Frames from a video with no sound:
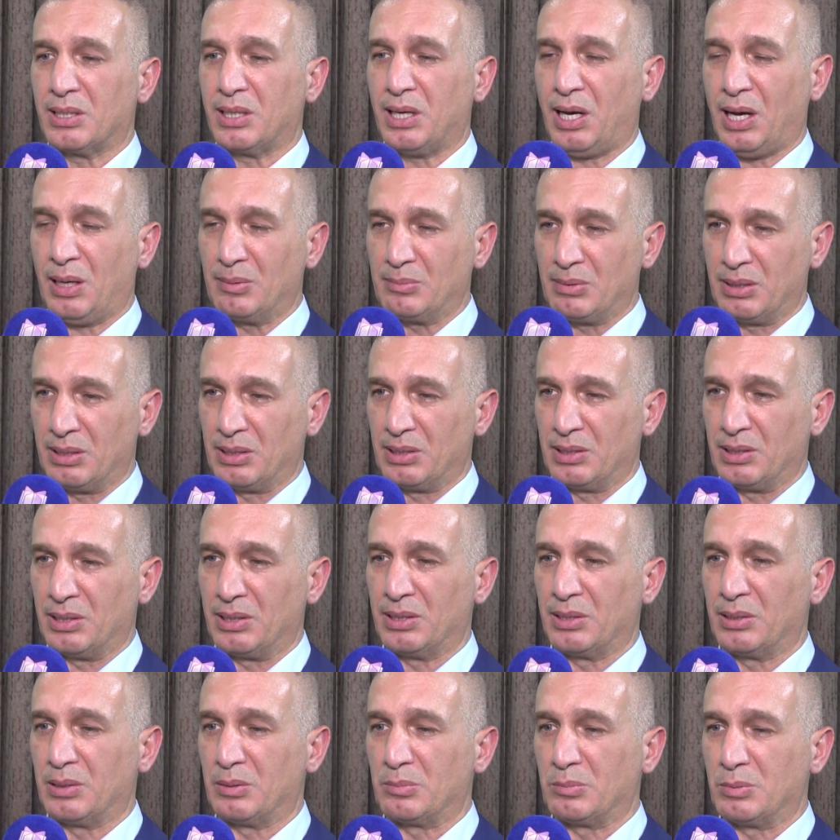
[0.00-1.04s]
عمل
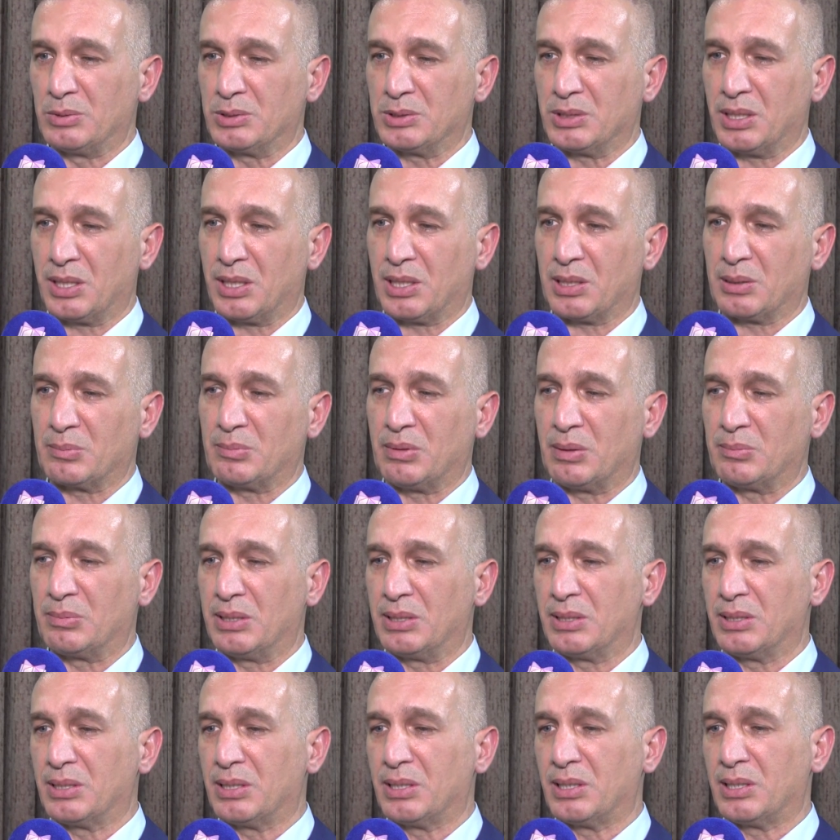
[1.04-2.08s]
آه، مشترك ما
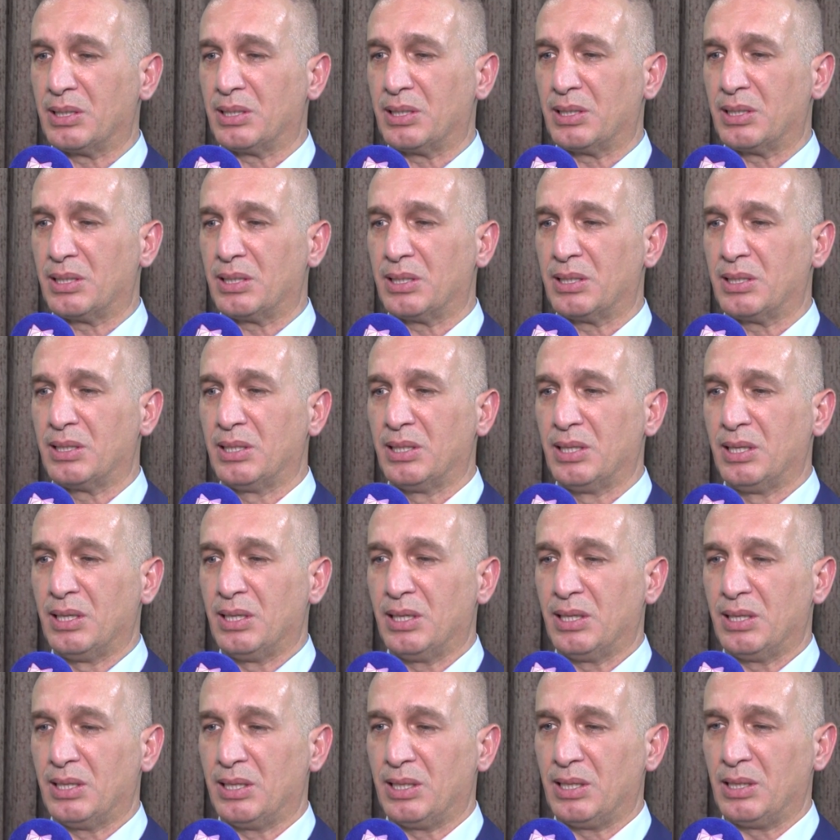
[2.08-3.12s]
بين آه،
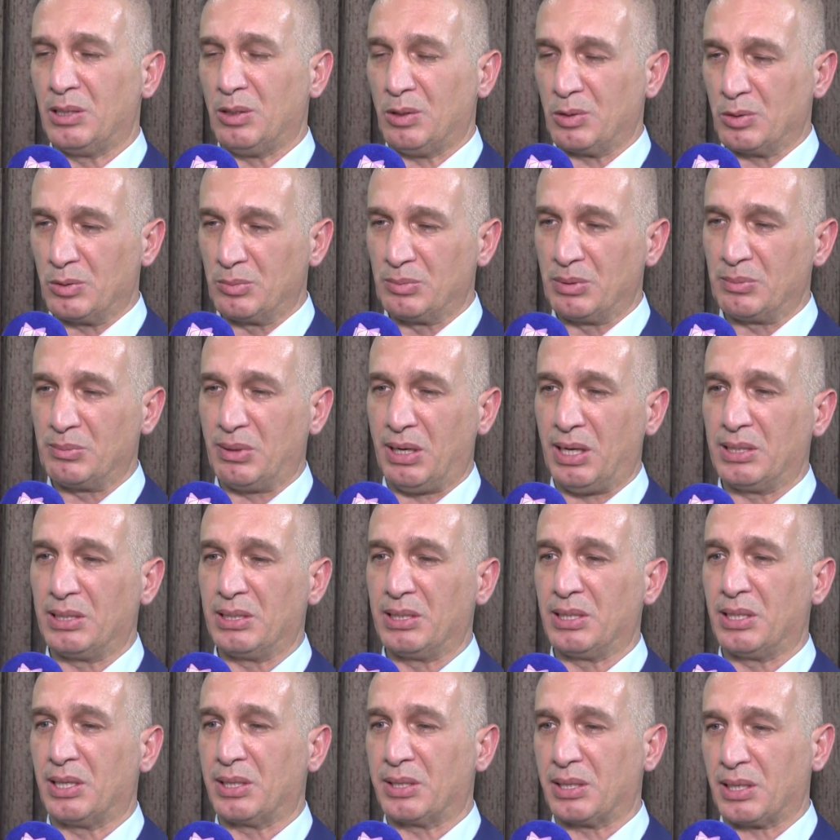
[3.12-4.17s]
آه، الحكومة
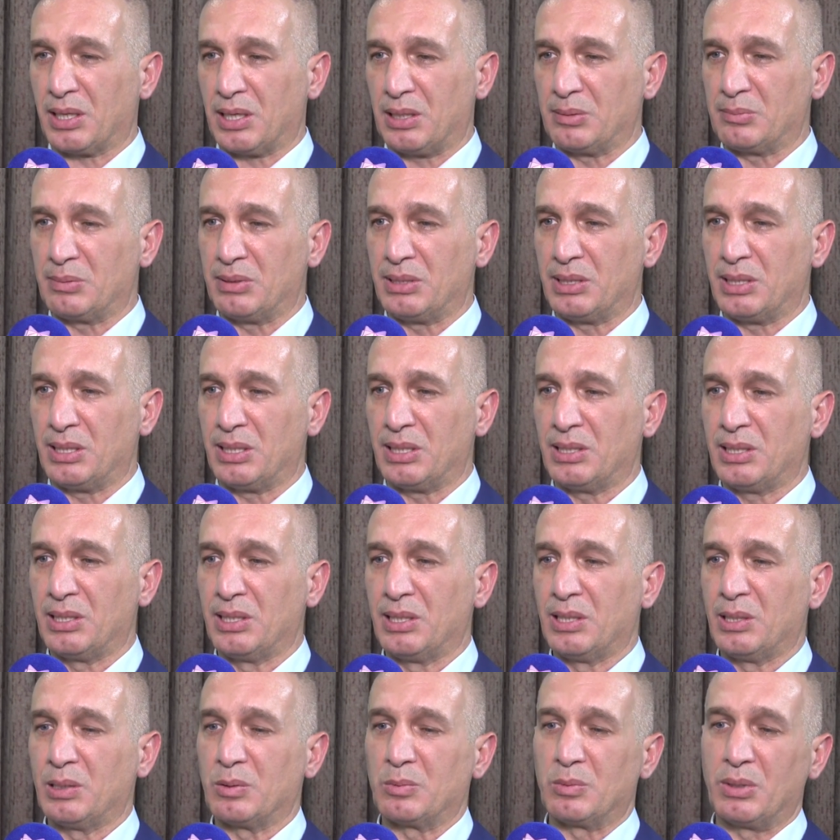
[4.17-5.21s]
المحلية الرقابية
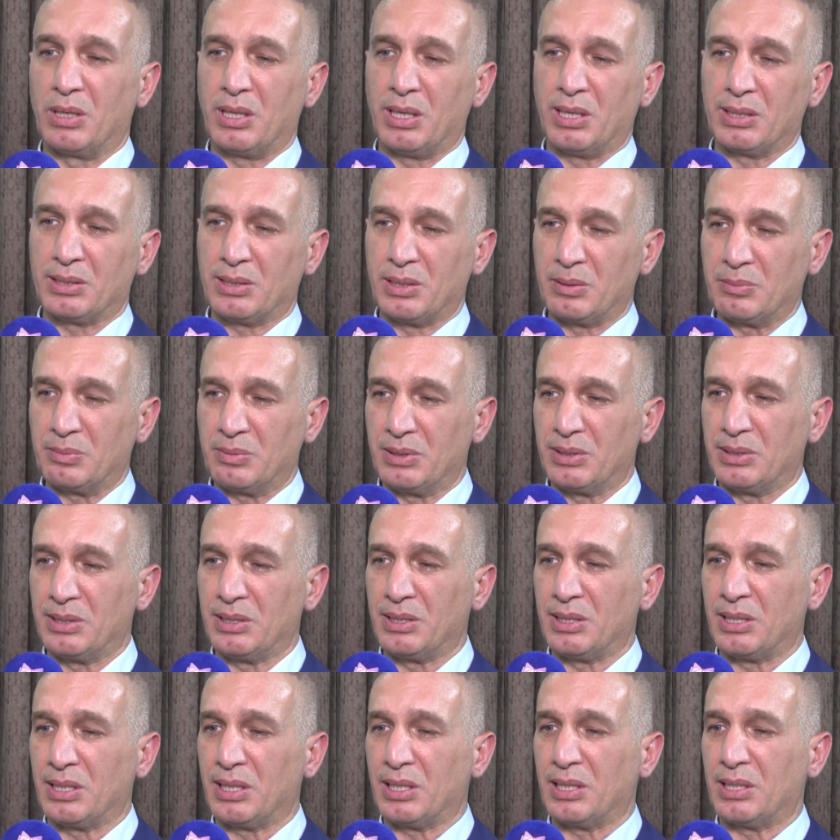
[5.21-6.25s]

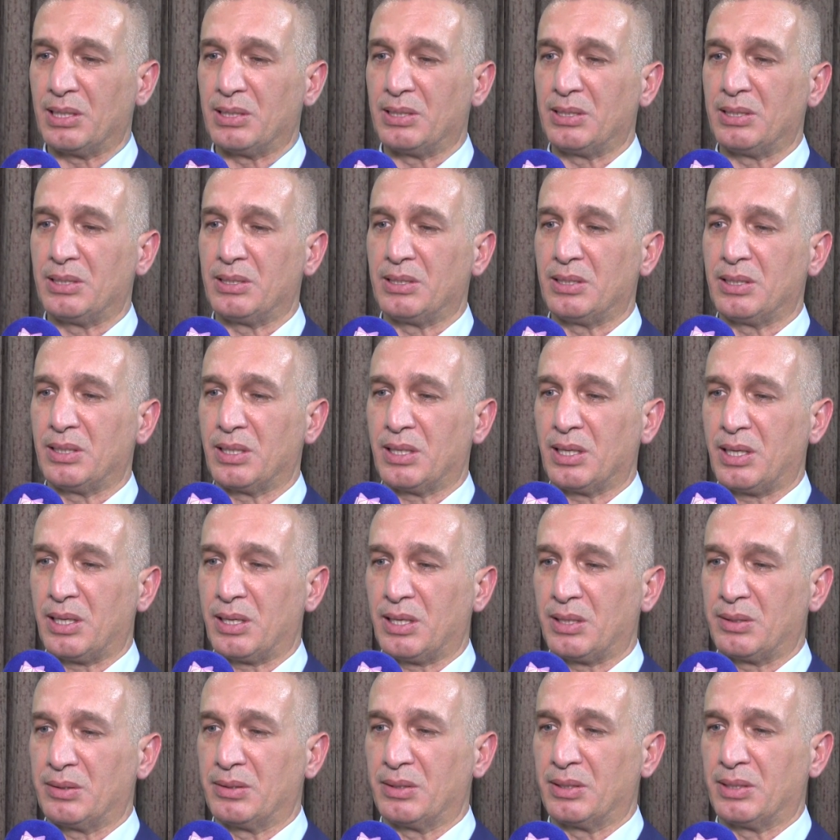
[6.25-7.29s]
والتنفيذية
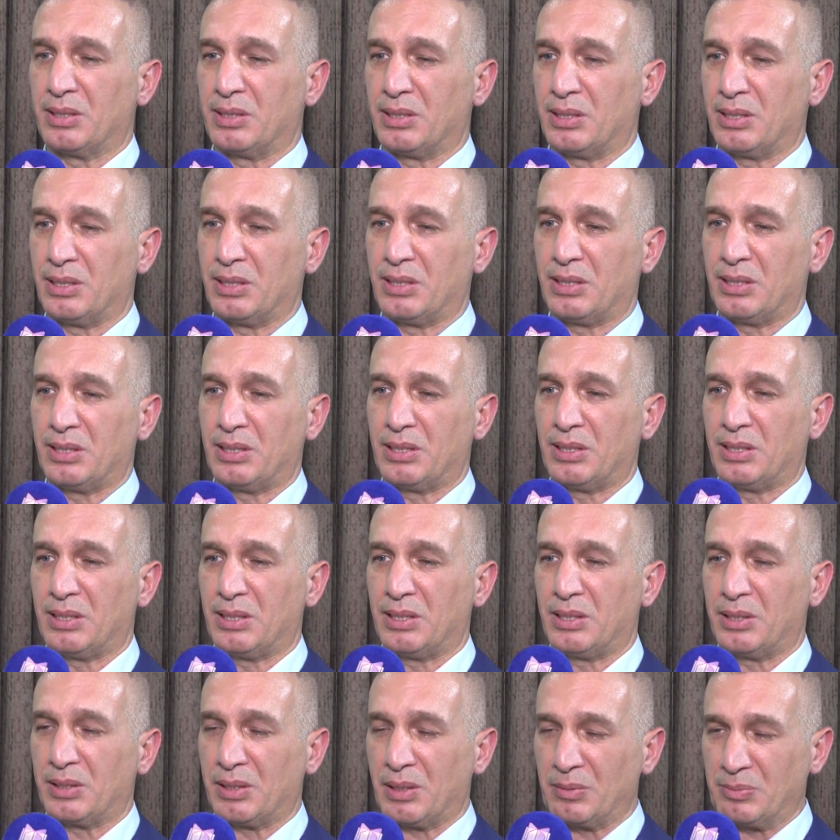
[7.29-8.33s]
لغرض
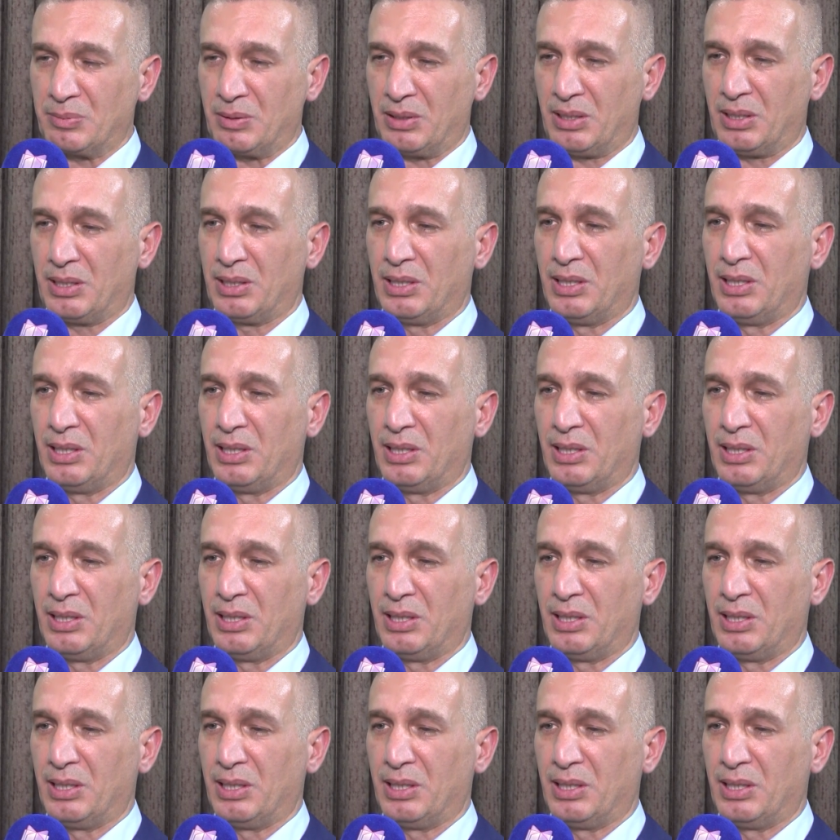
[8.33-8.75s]
رفع